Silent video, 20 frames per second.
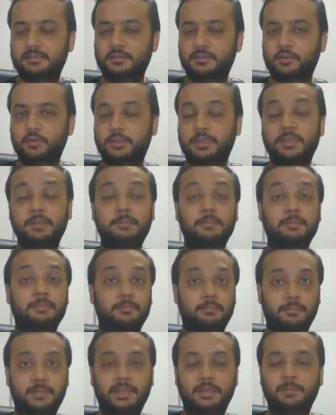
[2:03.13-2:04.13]
क्योंकि
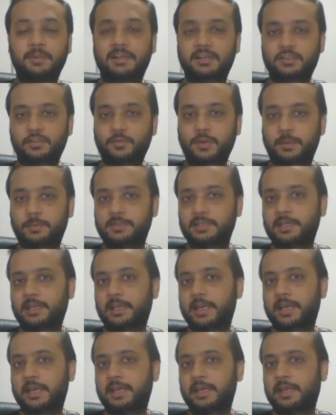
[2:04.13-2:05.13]
मिलीमीटर स्क्वायर में दिया
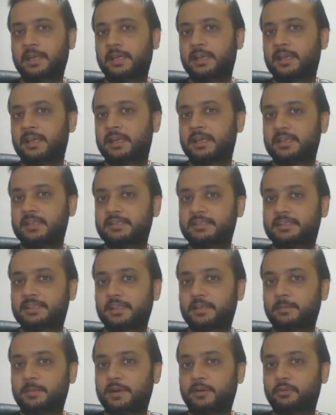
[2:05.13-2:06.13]
गया है
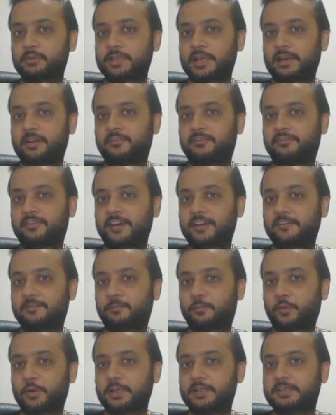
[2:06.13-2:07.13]
सिग्मा हो जाएगा फाइव
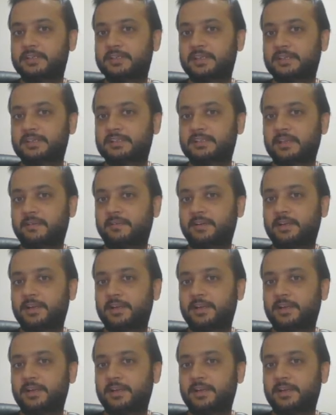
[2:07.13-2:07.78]
पॉइंट सिक्स सेवन